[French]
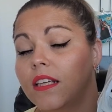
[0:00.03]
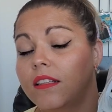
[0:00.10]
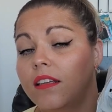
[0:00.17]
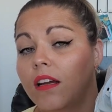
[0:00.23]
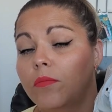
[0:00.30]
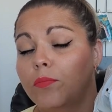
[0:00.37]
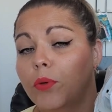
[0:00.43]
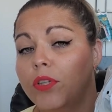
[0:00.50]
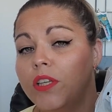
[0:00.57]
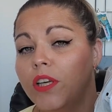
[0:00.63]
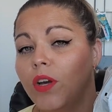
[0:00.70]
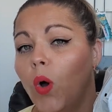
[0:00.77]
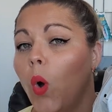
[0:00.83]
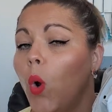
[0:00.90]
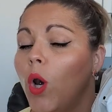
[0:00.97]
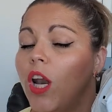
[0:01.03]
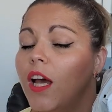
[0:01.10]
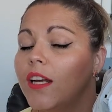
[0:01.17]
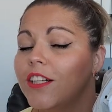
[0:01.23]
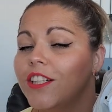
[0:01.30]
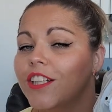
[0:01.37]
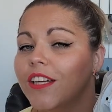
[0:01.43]
C'est un petit haul
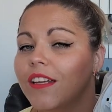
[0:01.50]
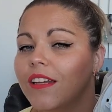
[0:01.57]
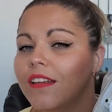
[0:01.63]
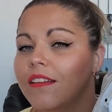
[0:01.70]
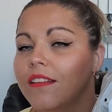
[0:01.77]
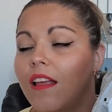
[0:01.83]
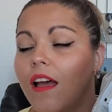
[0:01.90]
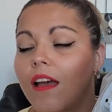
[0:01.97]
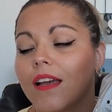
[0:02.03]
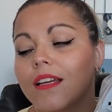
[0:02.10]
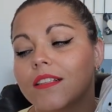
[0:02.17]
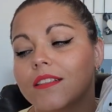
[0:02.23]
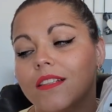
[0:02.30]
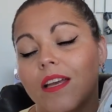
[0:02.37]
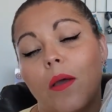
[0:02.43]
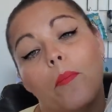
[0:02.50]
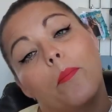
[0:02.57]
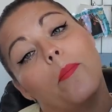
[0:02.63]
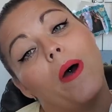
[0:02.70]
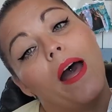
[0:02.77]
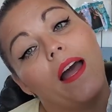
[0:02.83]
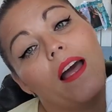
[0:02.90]
Shein et c'est
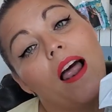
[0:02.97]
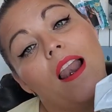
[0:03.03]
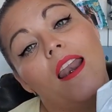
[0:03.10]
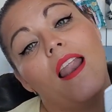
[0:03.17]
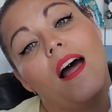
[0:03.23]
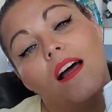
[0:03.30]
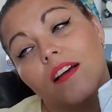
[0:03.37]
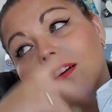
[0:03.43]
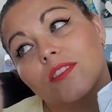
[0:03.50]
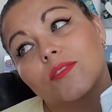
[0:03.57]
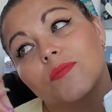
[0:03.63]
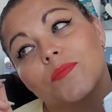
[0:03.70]
par là.